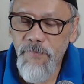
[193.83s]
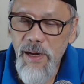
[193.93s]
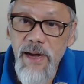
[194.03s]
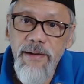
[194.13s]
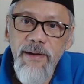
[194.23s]

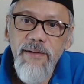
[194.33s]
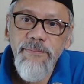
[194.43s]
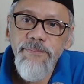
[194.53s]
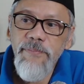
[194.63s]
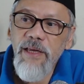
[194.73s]
ada.
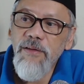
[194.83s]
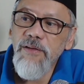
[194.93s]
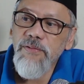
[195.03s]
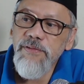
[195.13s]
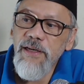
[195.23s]
Nah itu
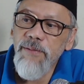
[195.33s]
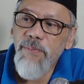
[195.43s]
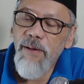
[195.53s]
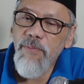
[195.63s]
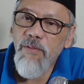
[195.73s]
yang susah
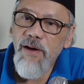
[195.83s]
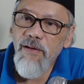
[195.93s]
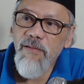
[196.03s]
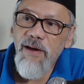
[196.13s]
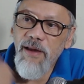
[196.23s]
dipahami
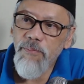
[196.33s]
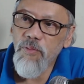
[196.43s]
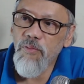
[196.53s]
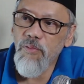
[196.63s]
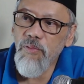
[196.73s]
orang-orang e
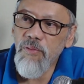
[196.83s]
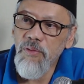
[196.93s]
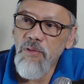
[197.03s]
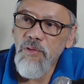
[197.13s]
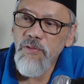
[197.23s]
buku
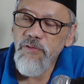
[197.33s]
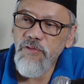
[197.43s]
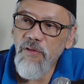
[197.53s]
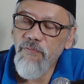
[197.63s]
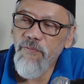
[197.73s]

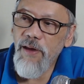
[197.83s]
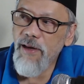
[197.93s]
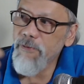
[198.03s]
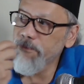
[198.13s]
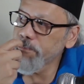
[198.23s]

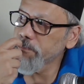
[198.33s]
software.